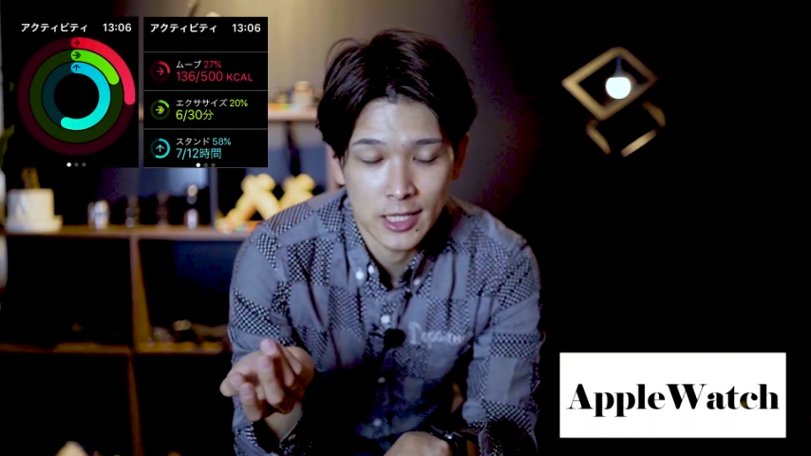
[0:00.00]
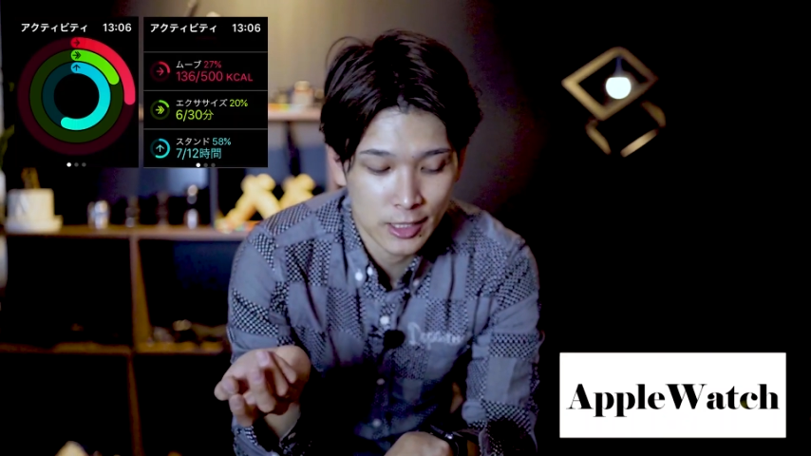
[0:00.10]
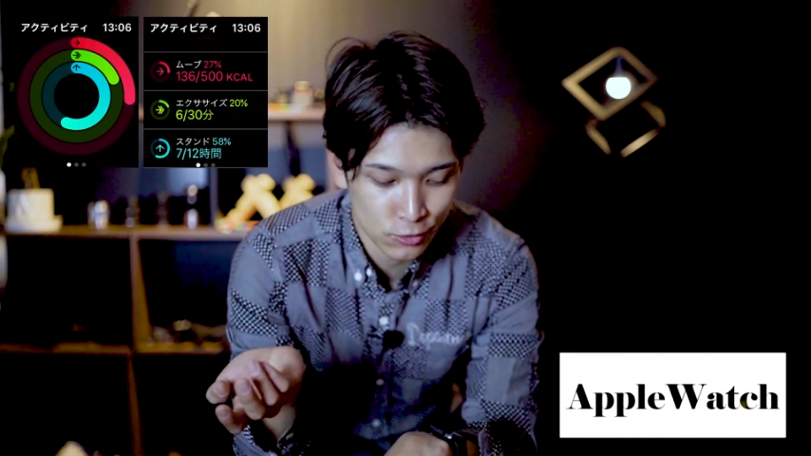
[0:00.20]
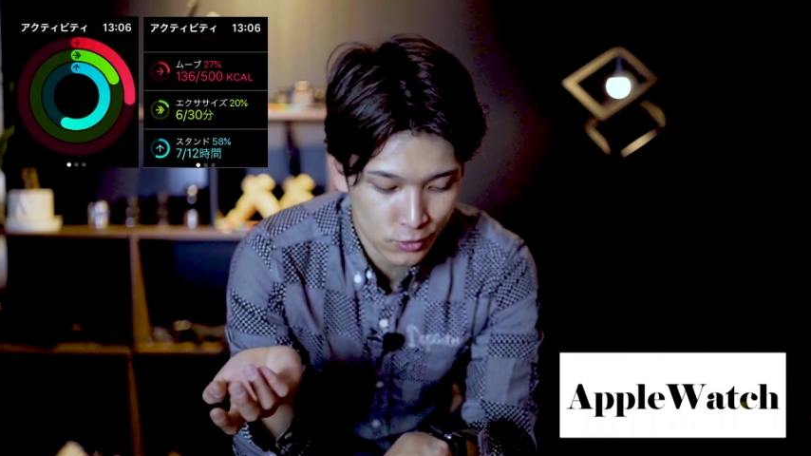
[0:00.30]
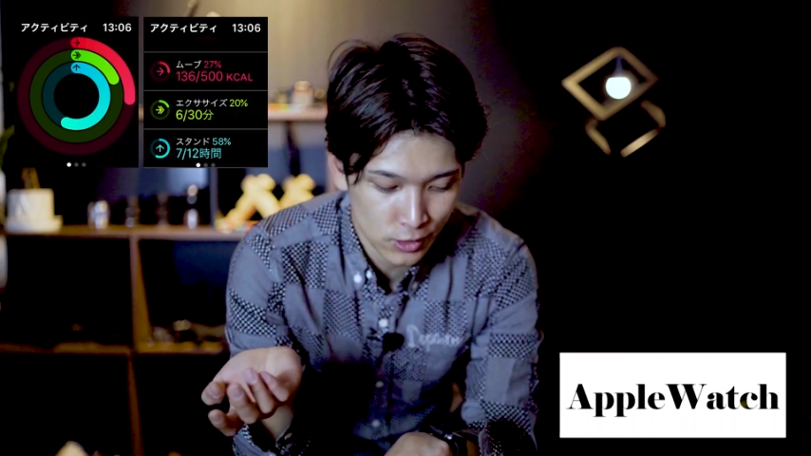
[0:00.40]
で
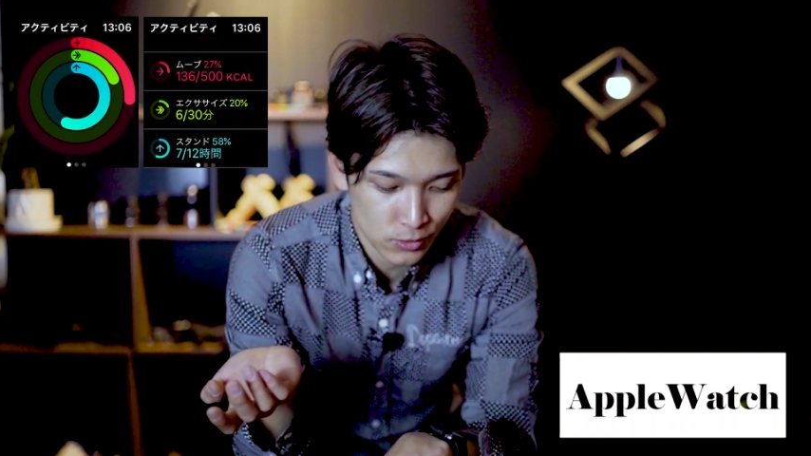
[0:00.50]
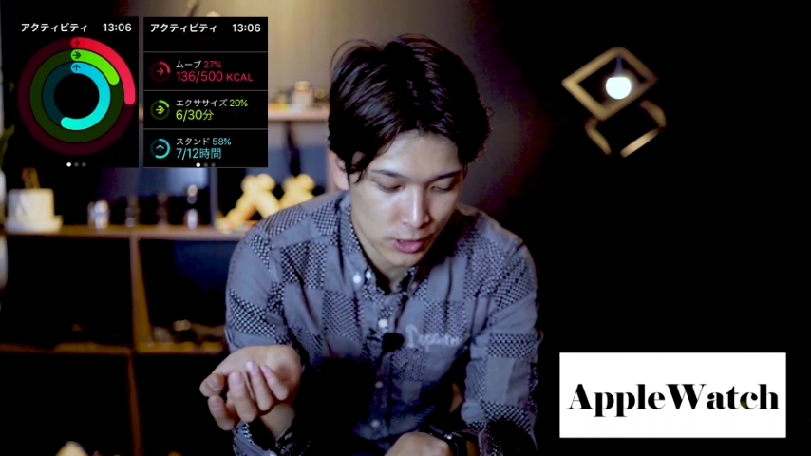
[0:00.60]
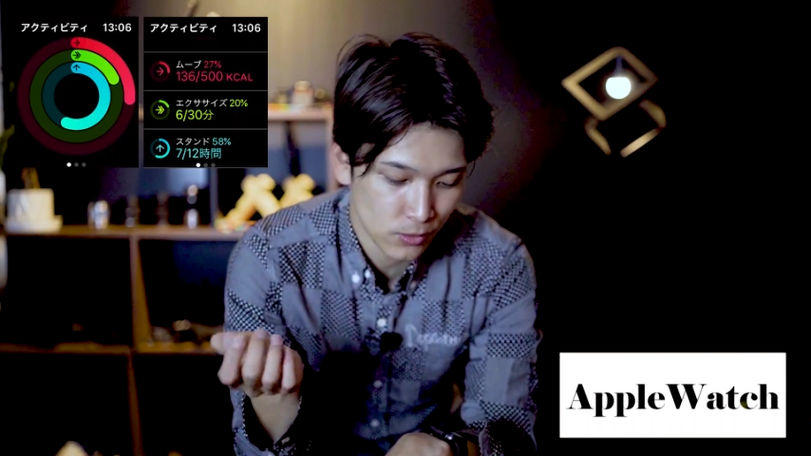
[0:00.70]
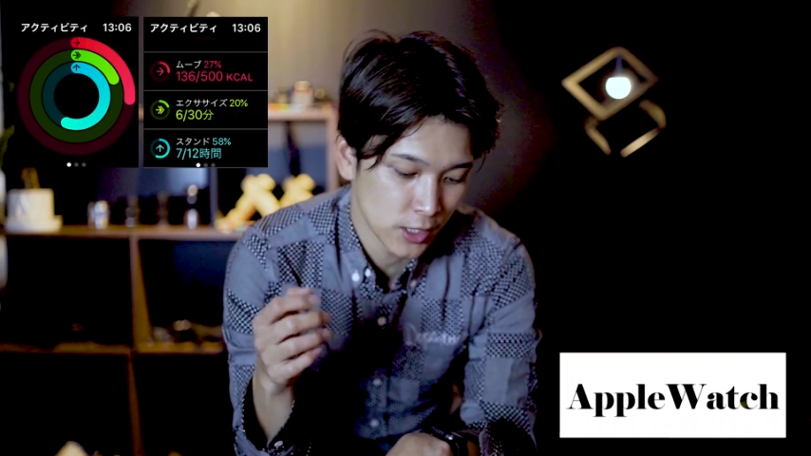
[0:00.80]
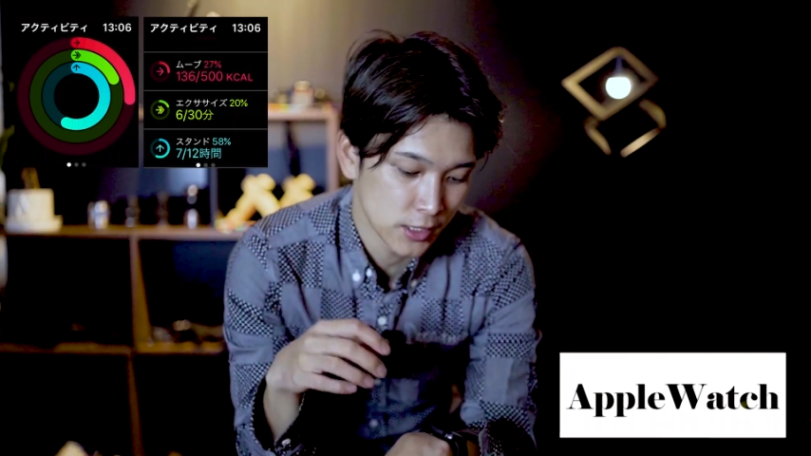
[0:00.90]
きるっていう
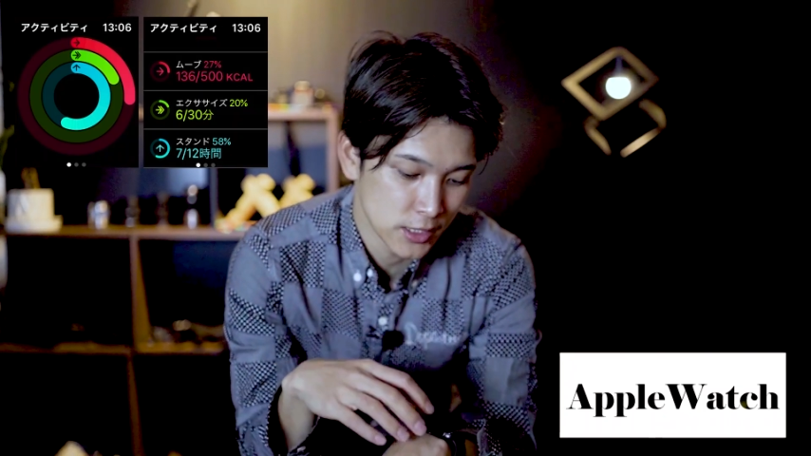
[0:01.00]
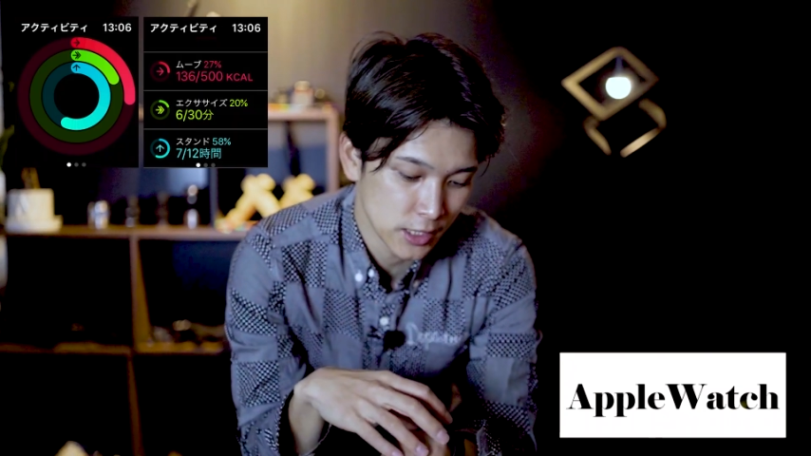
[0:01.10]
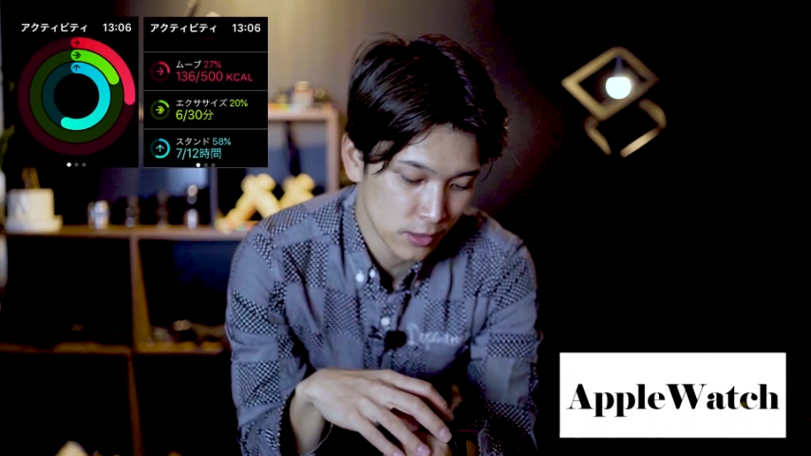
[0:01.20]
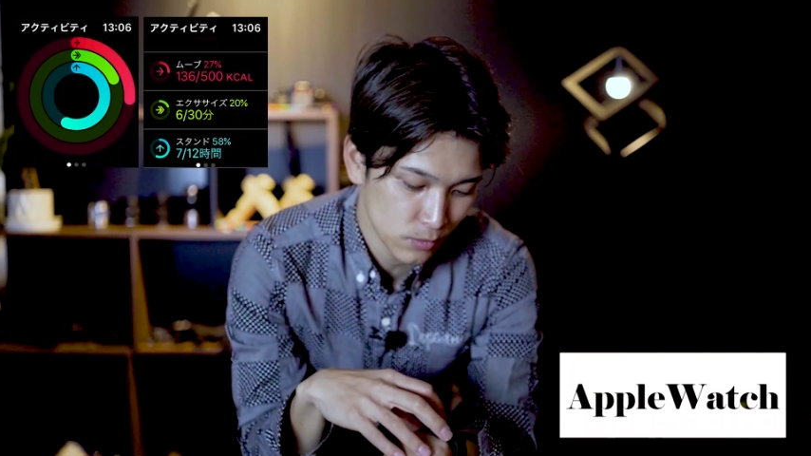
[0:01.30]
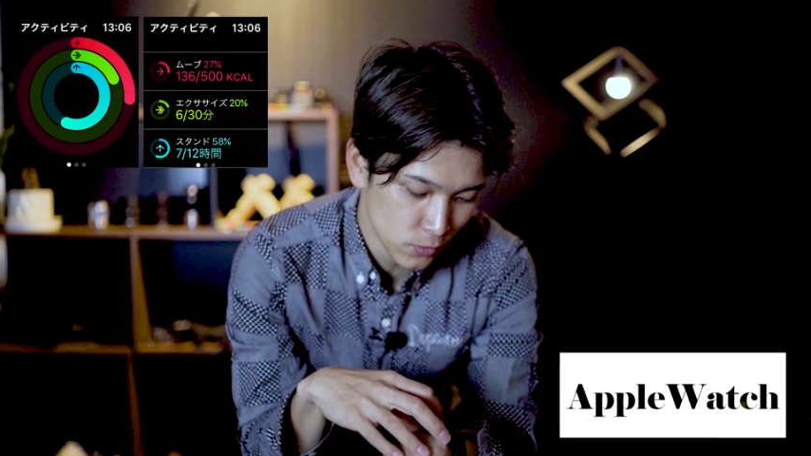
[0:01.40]
機能なんです
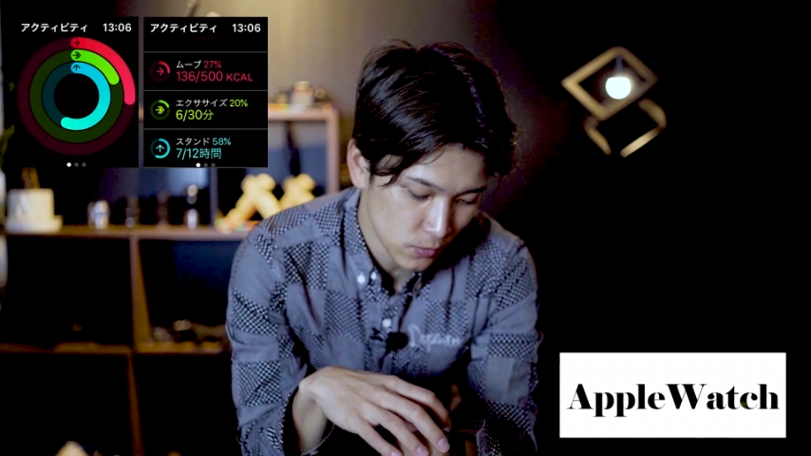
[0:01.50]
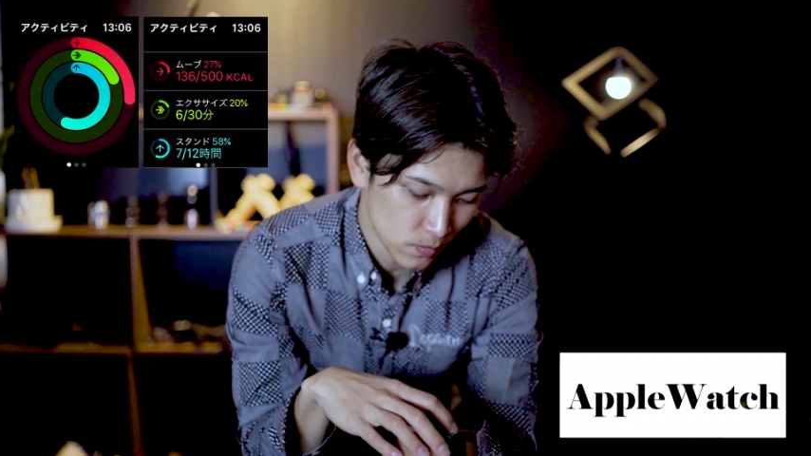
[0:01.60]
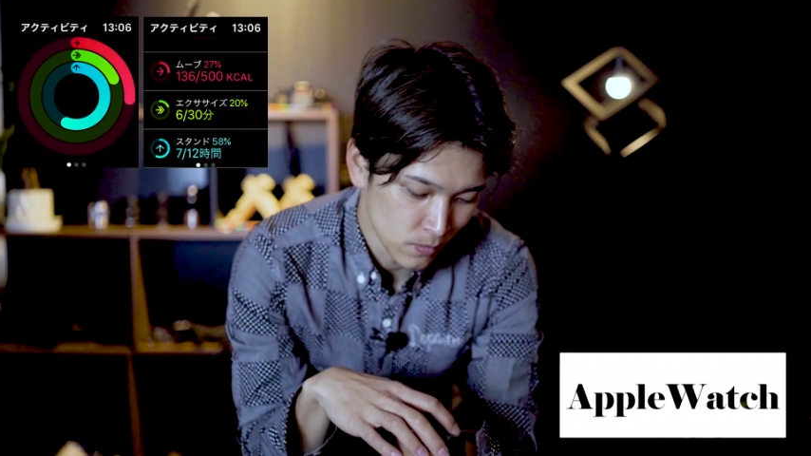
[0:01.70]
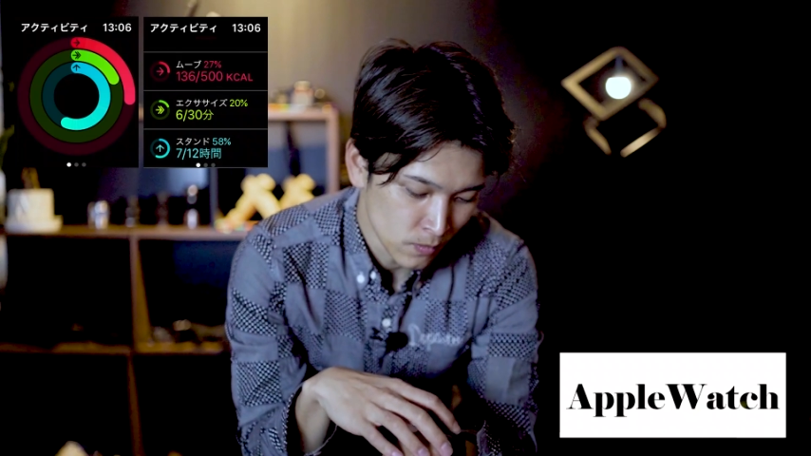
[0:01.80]
けれども、